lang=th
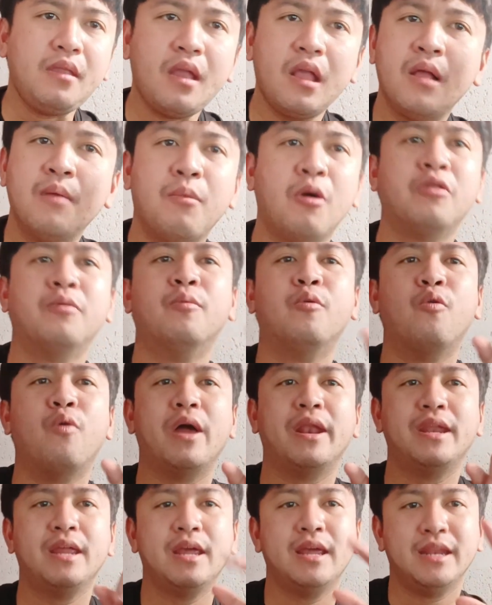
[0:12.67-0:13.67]
พอสมคว
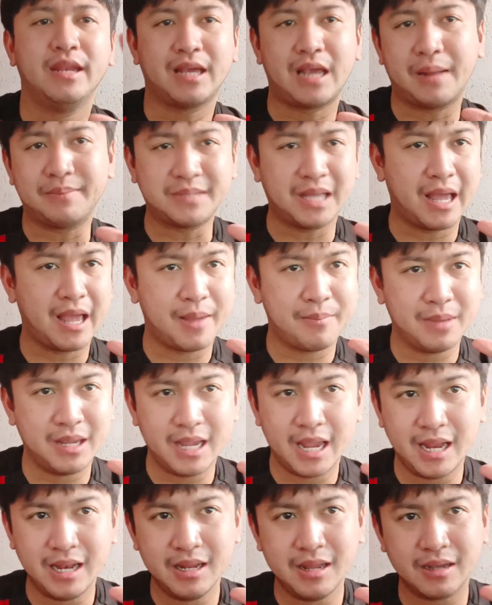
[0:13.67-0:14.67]
รนะครับแต่มี
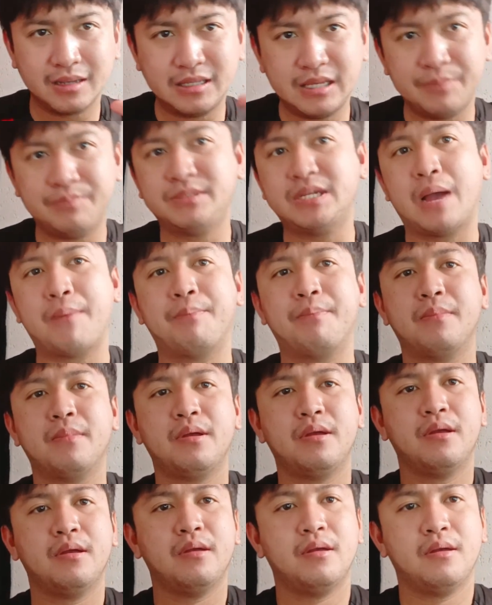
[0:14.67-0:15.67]
ให้เลือกหยิบจับ
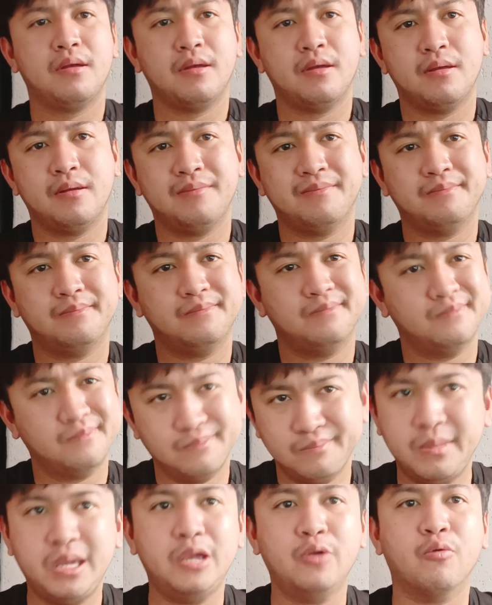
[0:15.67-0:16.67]

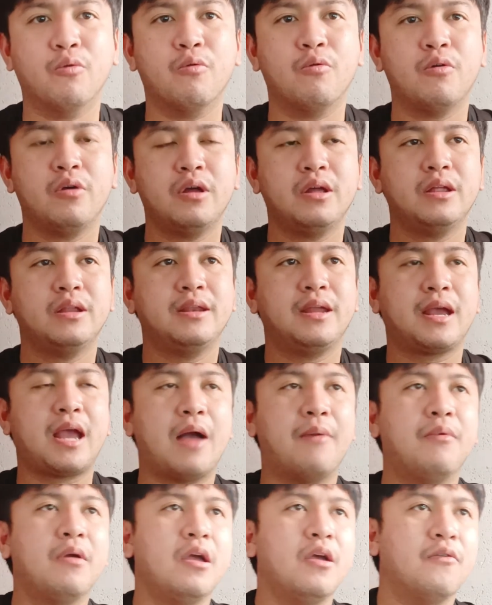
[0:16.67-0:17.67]
มีอยู่ นะค
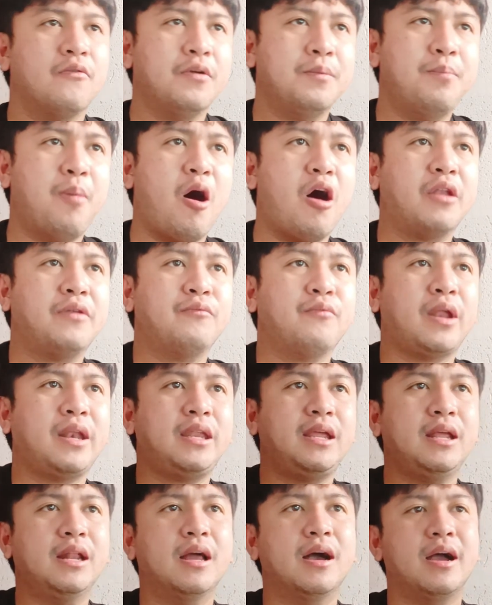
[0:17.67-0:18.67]
รับ ฟุตบอลวัน
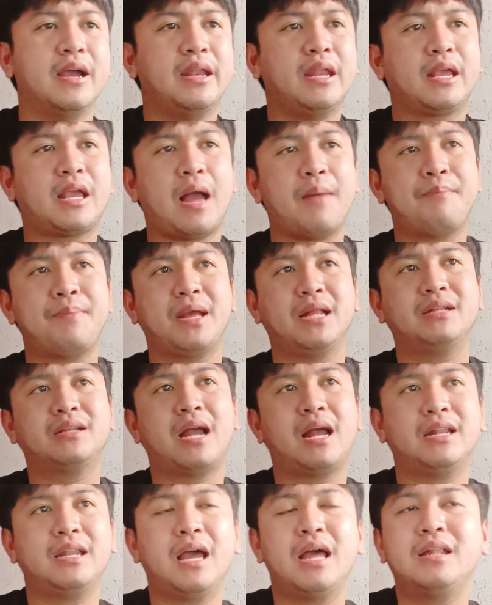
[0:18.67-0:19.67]
นี้เลยนะครับ เป็น
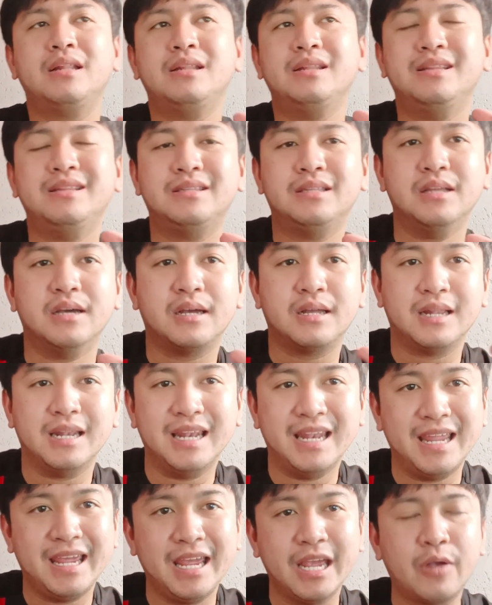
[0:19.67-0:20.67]
ทางด้านศึก
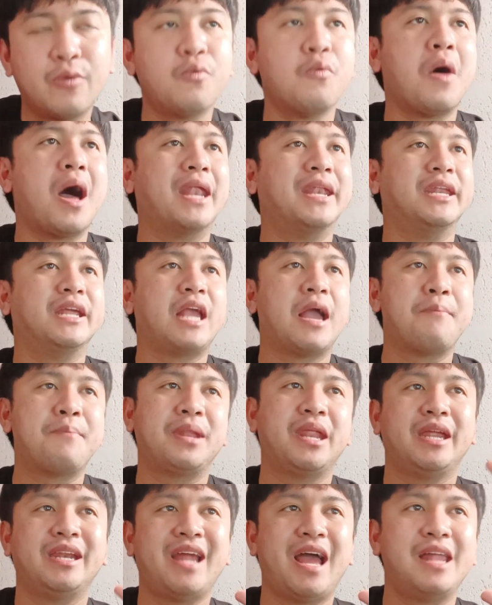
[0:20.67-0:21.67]
ลีกวันนะครับ เป็
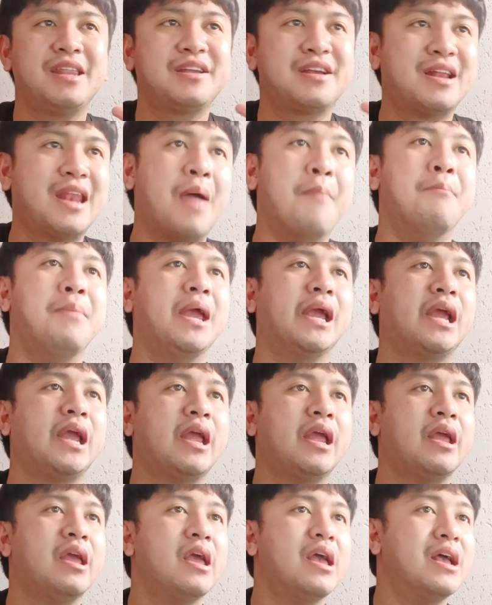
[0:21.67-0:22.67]
นทางด้านแคลมบิก
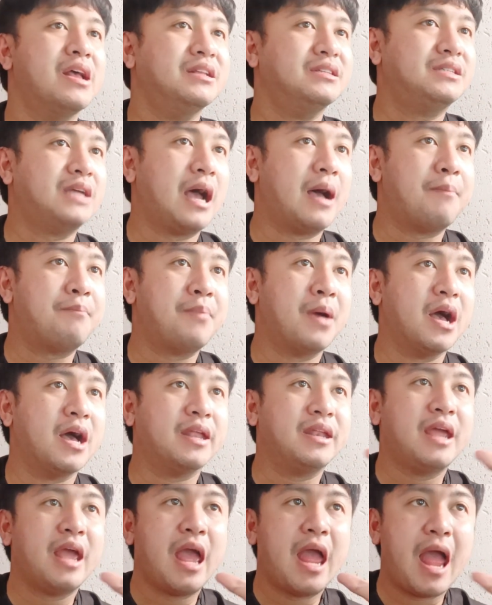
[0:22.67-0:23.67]
จะเปิด
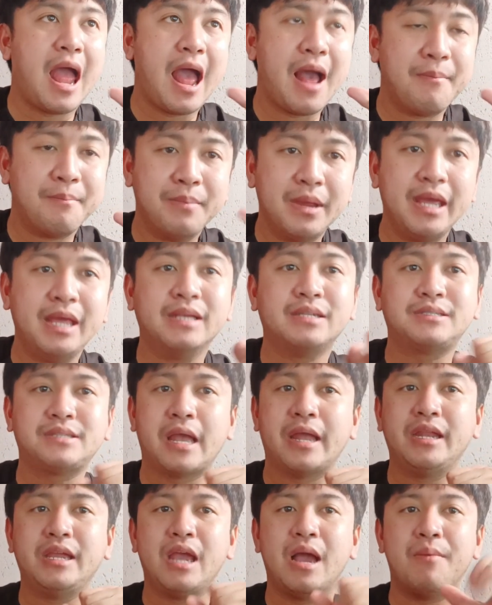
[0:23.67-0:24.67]
แฮมบี้สเต
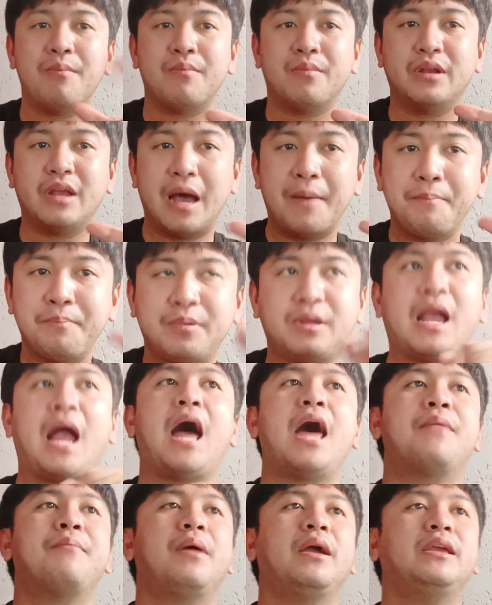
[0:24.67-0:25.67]
เดียมรับ
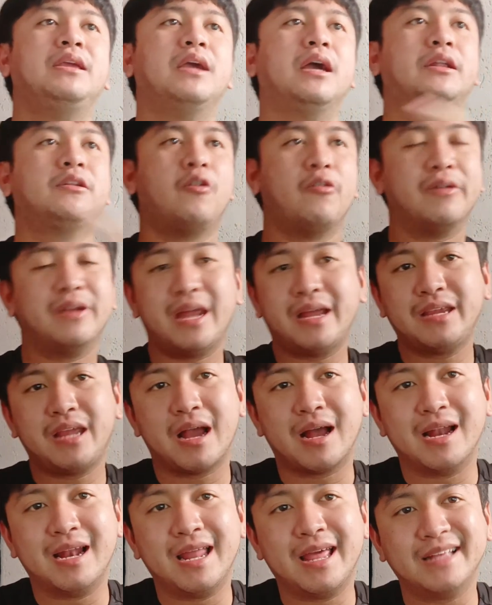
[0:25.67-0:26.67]
การมาเยือนของทางด้านอ
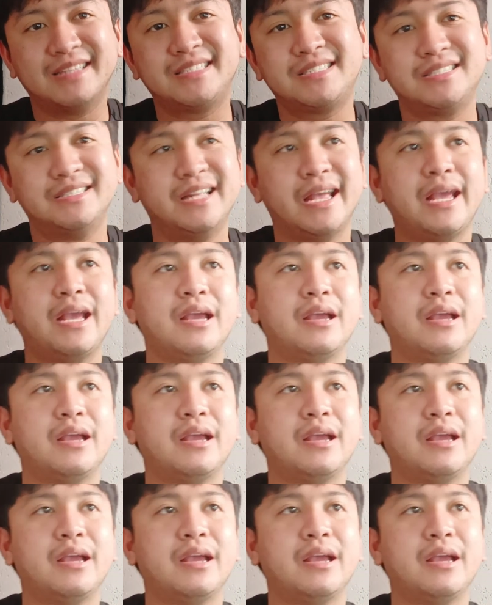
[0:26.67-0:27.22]
ย่างเลสติง